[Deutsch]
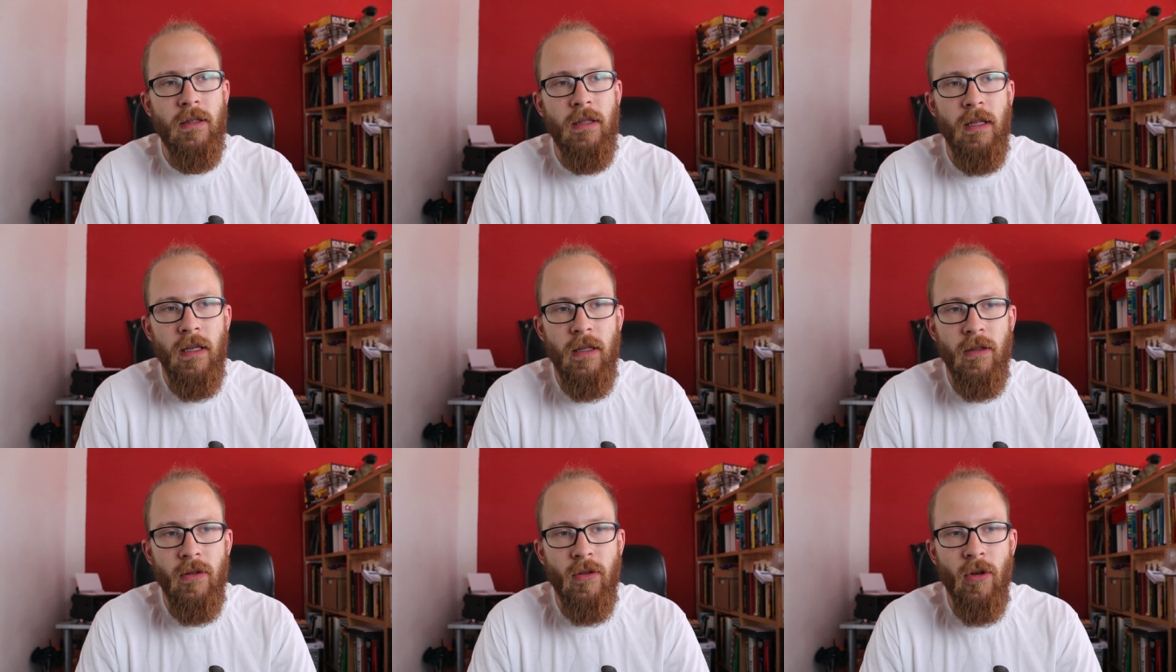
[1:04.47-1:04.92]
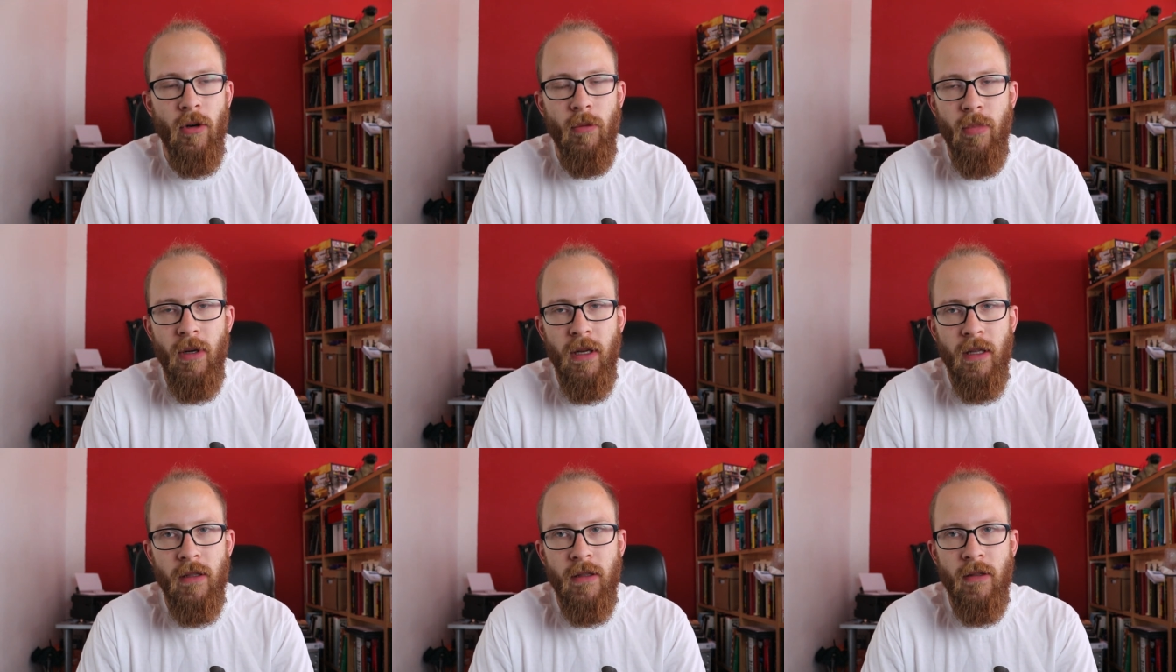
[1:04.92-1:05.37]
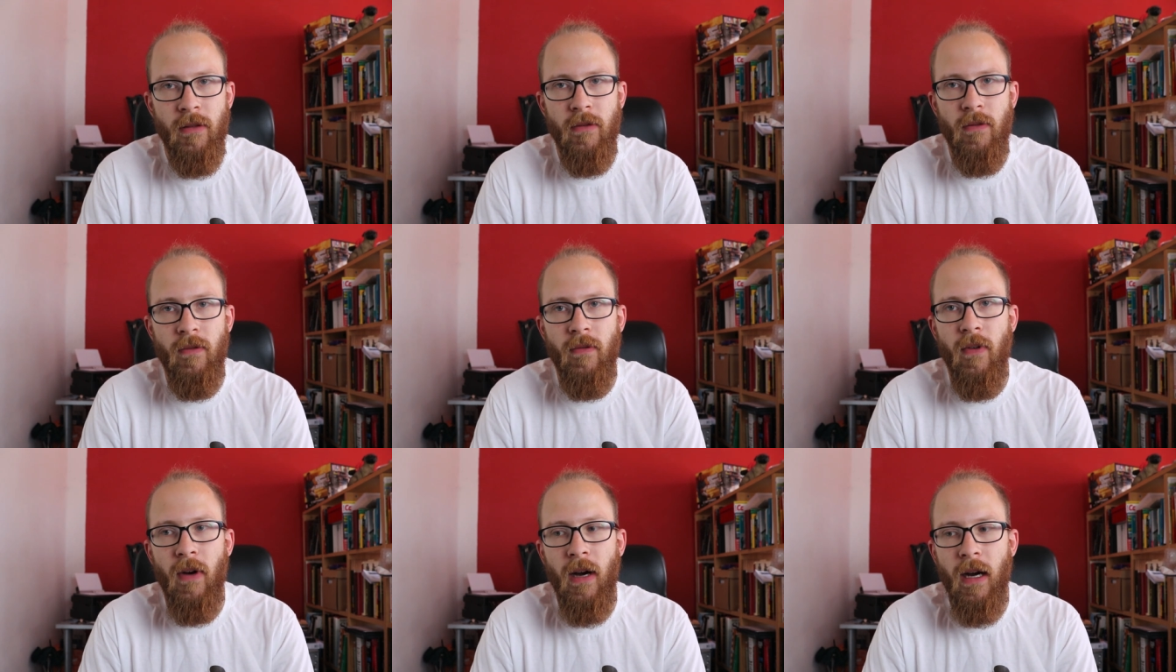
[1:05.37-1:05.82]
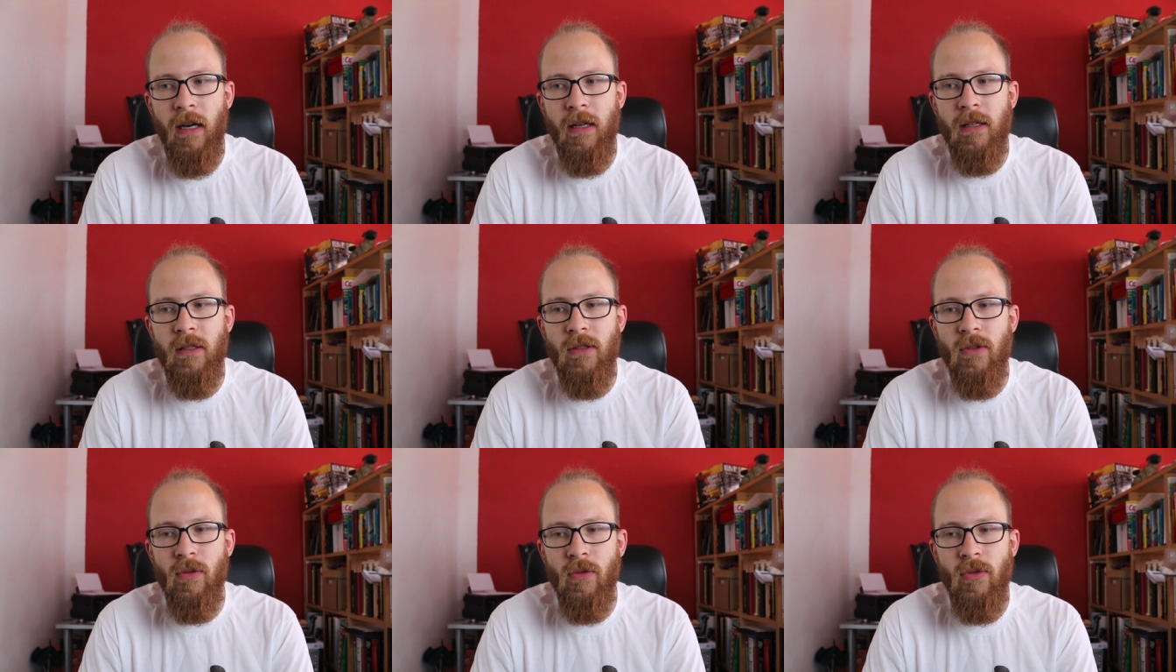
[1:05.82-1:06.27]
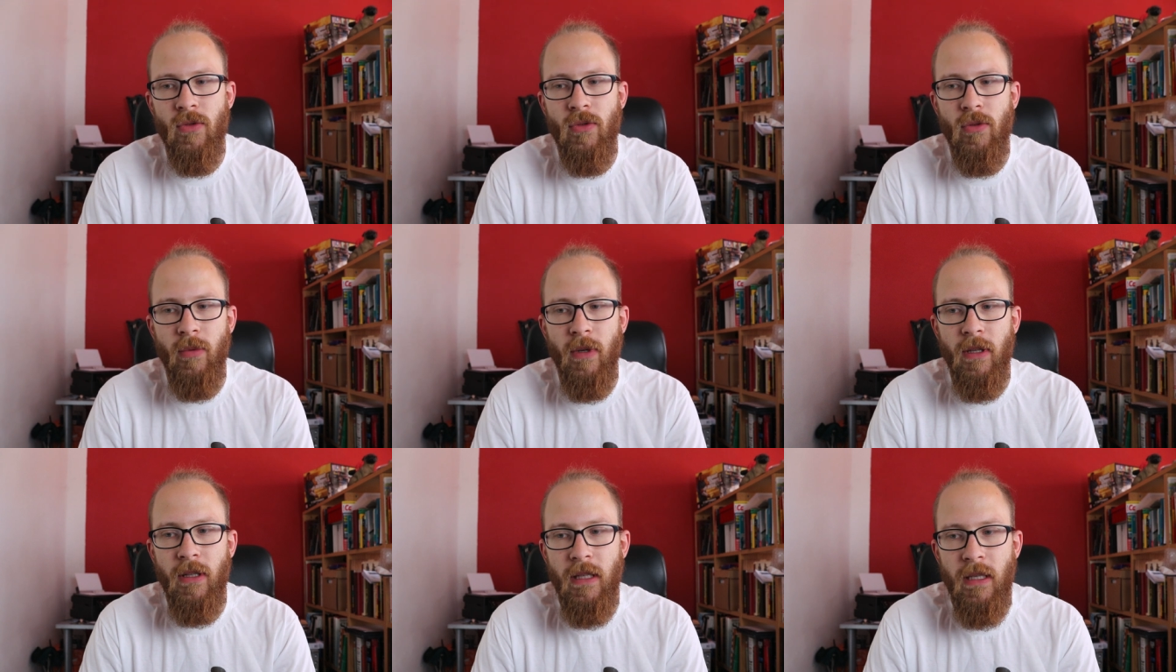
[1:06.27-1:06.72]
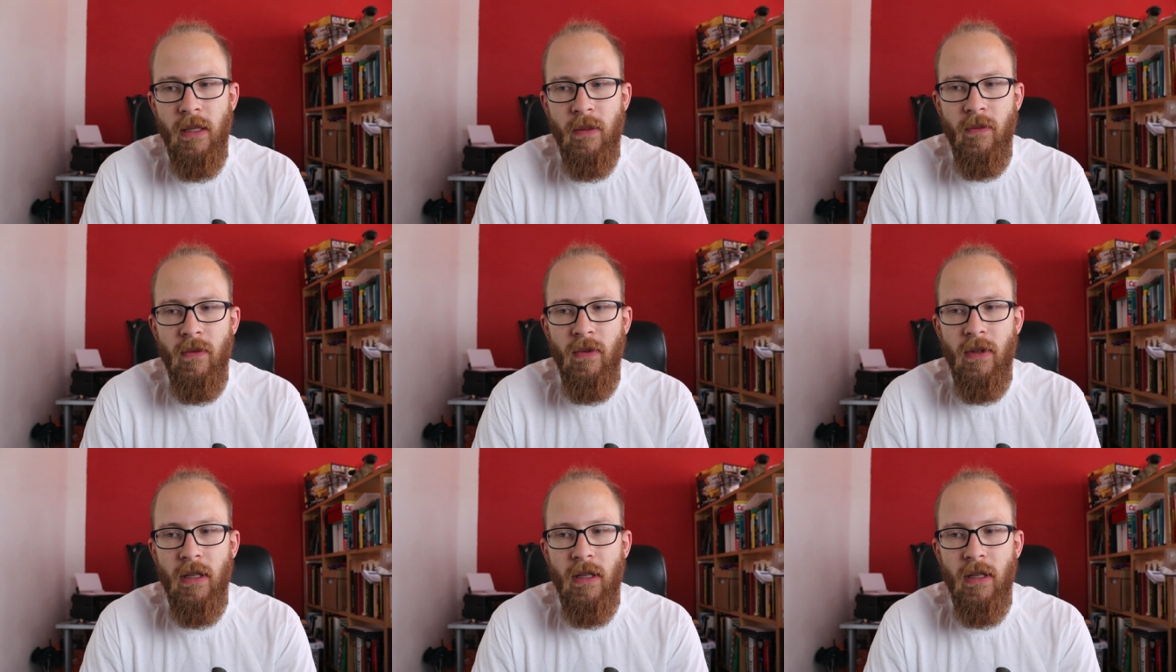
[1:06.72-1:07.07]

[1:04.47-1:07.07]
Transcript: den kompletten Wagen so zu übernehmen,